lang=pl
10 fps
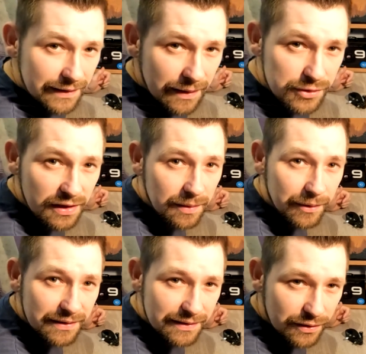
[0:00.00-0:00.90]
najlepsze
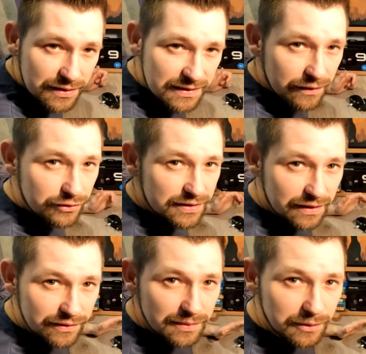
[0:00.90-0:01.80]
elementy tego zestawu
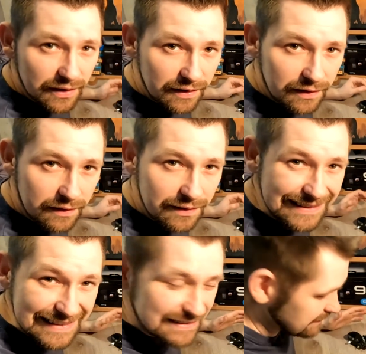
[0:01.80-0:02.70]
zostawię sobie na
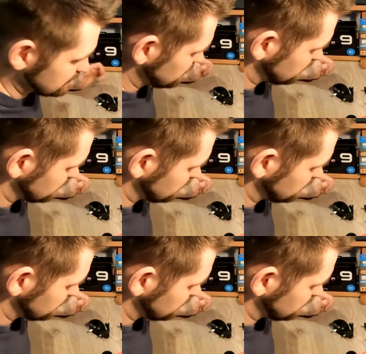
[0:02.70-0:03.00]
deser, że